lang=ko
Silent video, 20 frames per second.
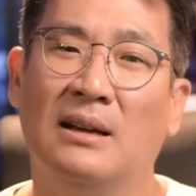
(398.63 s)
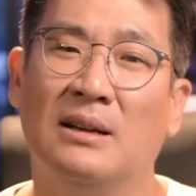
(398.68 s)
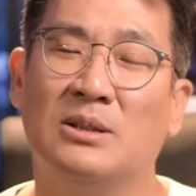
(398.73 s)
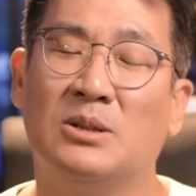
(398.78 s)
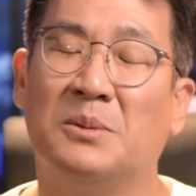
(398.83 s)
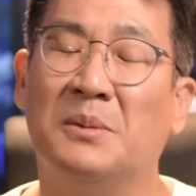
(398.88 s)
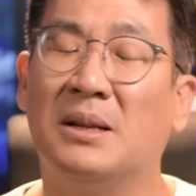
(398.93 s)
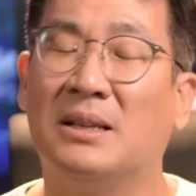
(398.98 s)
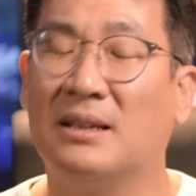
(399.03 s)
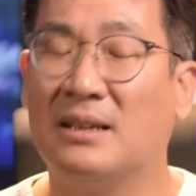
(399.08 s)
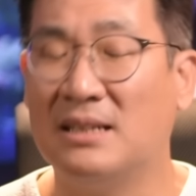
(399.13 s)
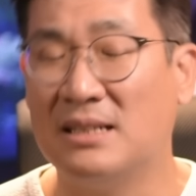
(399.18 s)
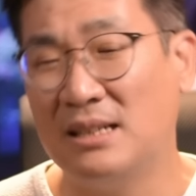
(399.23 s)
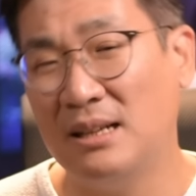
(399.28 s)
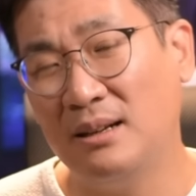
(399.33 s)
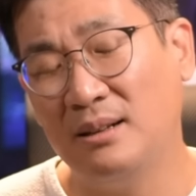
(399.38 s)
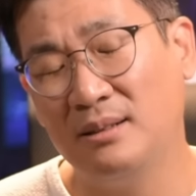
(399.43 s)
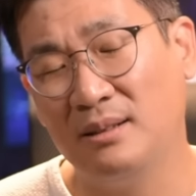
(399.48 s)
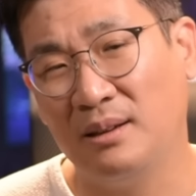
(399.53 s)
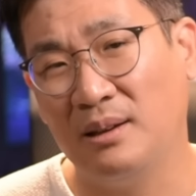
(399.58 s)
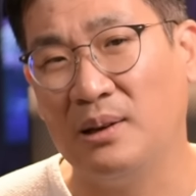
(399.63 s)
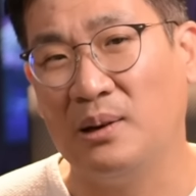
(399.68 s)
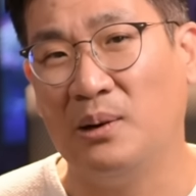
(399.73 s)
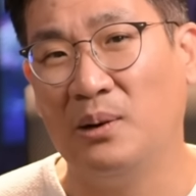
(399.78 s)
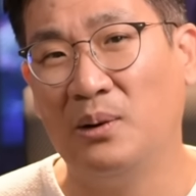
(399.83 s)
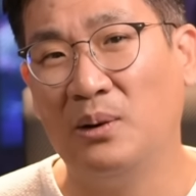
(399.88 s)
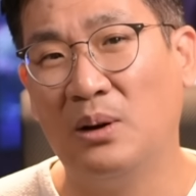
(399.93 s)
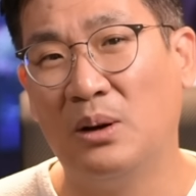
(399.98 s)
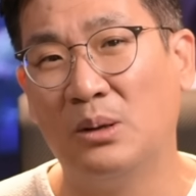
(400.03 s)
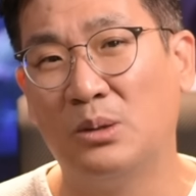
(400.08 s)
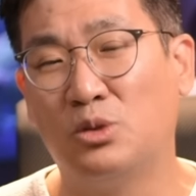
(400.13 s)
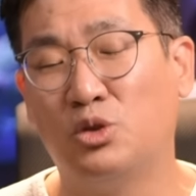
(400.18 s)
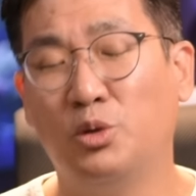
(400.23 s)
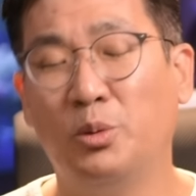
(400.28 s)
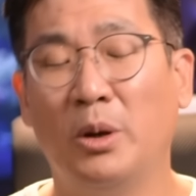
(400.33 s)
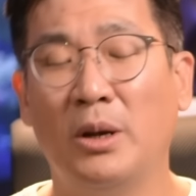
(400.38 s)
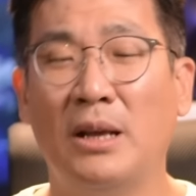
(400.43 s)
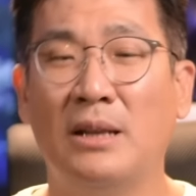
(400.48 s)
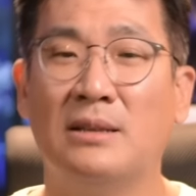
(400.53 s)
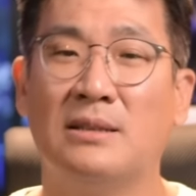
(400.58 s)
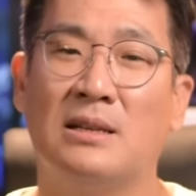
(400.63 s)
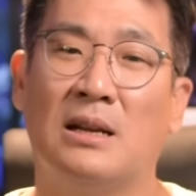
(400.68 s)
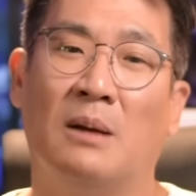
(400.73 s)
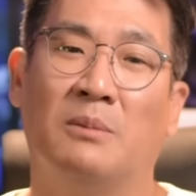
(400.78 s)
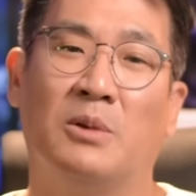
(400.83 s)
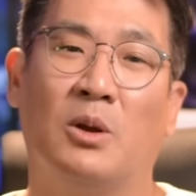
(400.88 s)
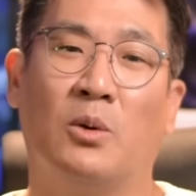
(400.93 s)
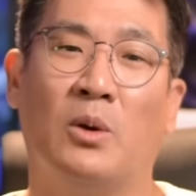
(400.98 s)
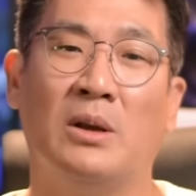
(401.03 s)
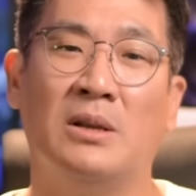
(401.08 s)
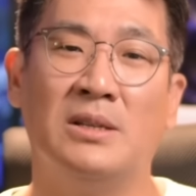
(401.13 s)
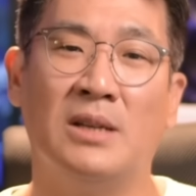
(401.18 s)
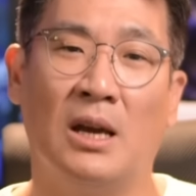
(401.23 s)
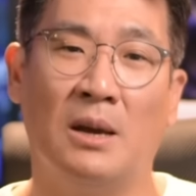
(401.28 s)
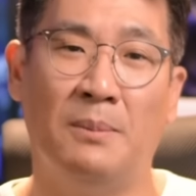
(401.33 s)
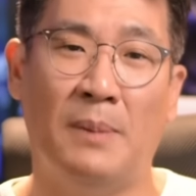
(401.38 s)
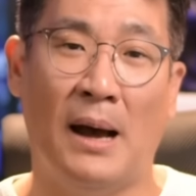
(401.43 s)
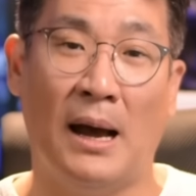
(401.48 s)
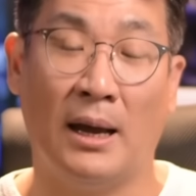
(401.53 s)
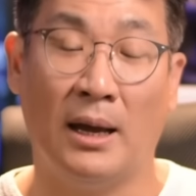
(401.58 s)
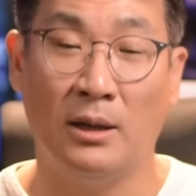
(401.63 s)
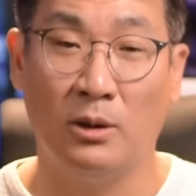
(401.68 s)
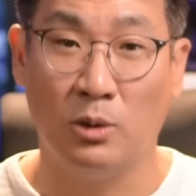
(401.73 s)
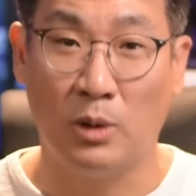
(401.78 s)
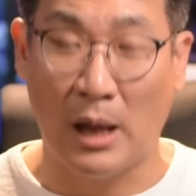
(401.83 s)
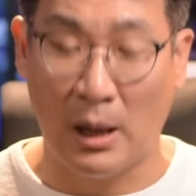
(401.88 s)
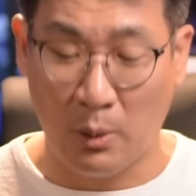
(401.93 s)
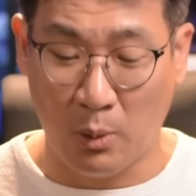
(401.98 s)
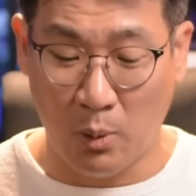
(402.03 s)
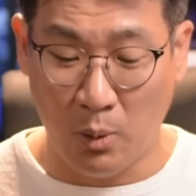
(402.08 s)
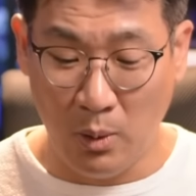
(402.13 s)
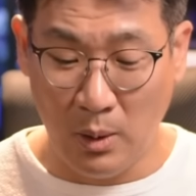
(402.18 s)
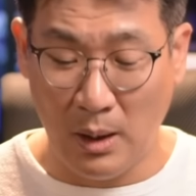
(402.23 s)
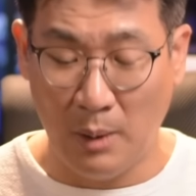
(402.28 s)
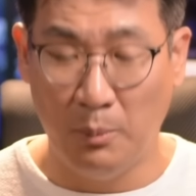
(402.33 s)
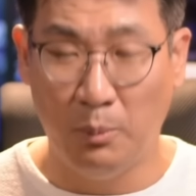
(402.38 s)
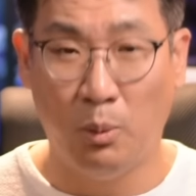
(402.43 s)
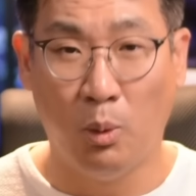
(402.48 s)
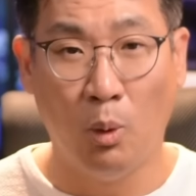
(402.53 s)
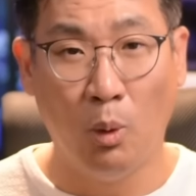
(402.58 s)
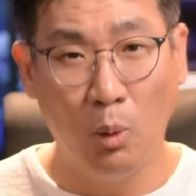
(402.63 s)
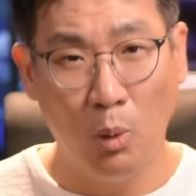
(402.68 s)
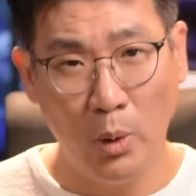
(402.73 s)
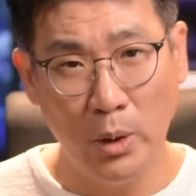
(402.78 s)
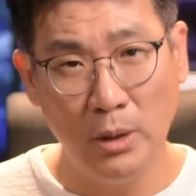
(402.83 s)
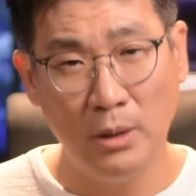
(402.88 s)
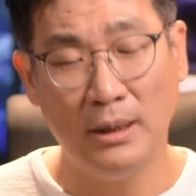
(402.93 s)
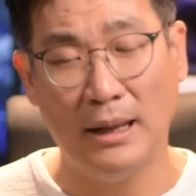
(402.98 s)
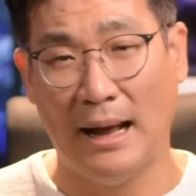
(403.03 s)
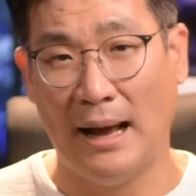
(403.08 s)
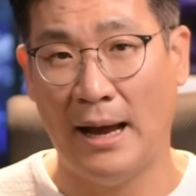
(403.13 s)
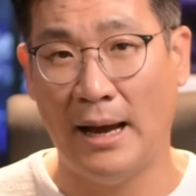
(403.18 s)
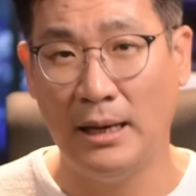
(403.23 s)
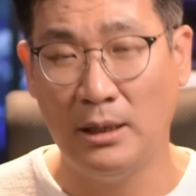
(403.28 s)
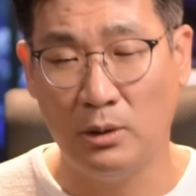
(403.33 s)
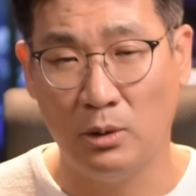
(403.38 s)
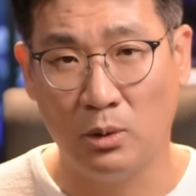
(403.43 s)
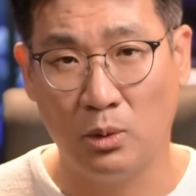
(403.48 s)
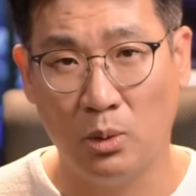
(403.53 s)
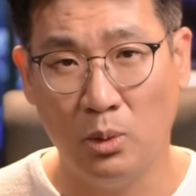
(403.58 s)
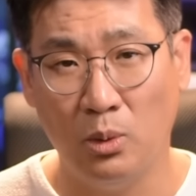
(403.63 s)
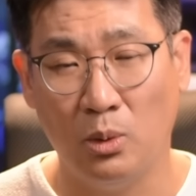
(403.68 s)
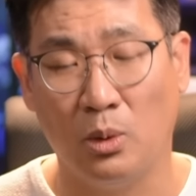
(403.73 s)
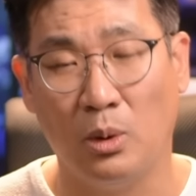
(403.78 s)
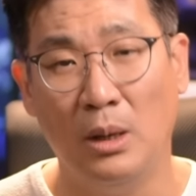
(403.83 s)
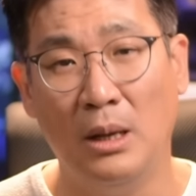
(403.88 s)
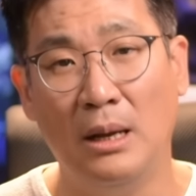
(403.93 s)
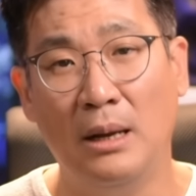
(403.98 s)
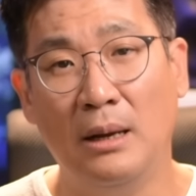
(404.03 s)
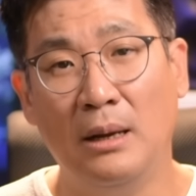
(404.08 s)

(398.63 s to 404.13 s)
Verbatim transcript: 정말 듣기 싫거든요. 어, 주변에 있는 사람한테 굉장히 방해도 되고 보고 있는 아이들도